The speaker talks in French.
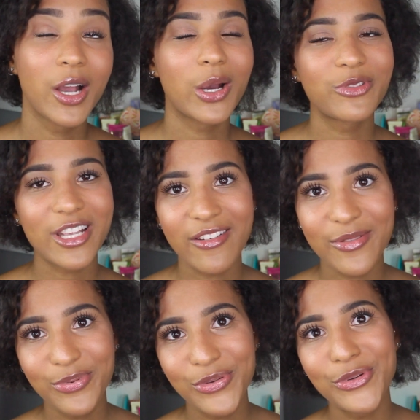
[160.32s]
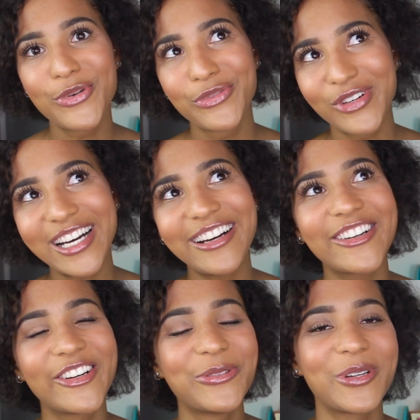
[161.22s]
comme vous avez pu le
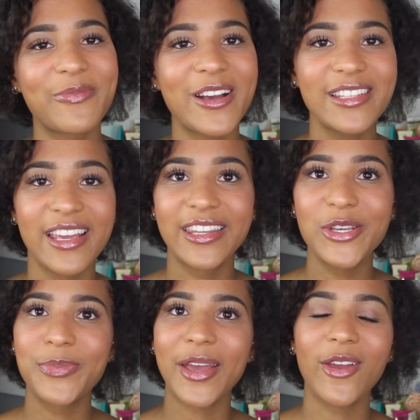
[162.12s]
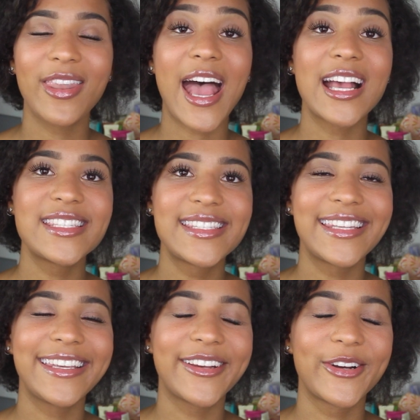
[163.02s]
voir, au mois de mars, ça a été une période
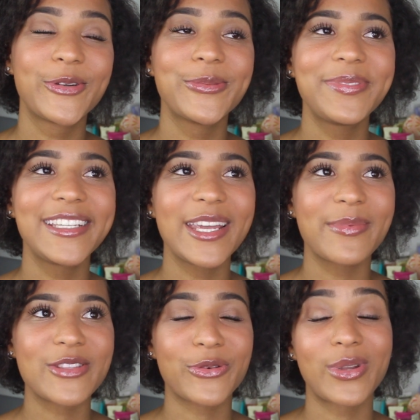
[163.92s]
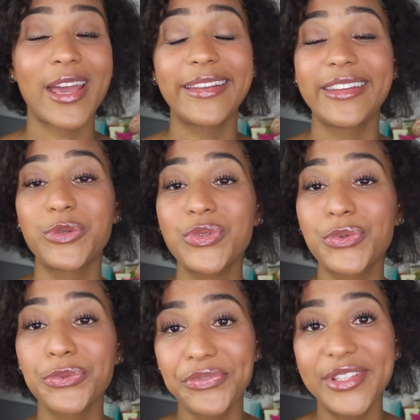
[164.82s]
assez euh, compliquée parce qu'on a été tous
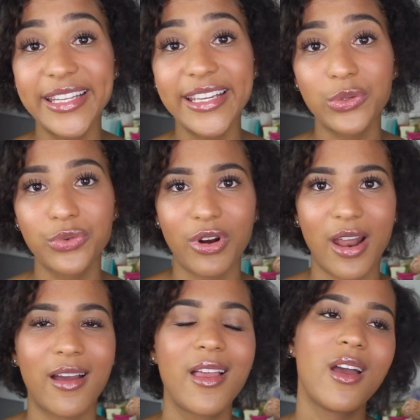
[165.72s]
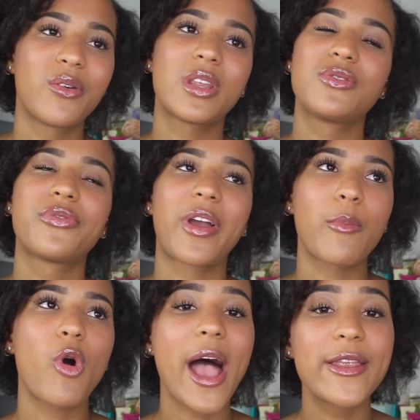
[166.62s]
confinés. Donc voilà, on a dû
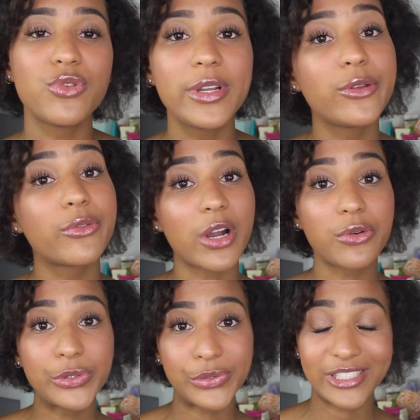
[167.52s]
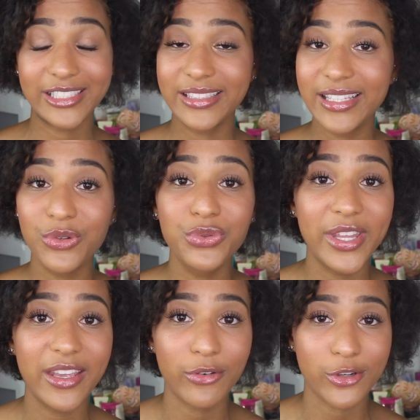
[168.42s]
vraiment annuler nos vacances. On était
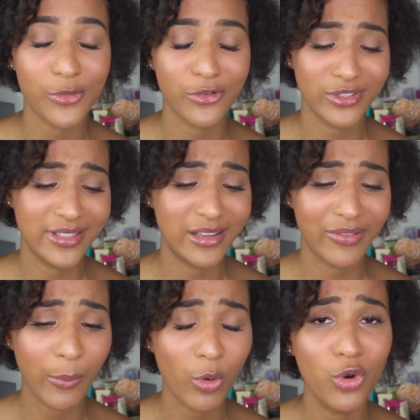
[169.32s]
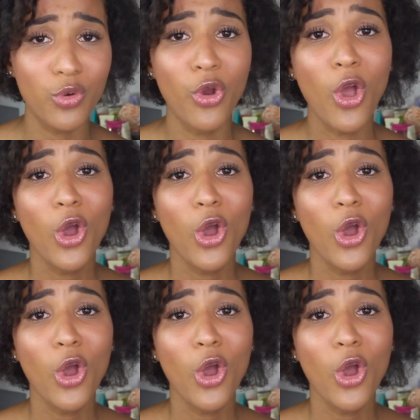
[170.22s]
dégoûtés. Franchement, c'était vraiment le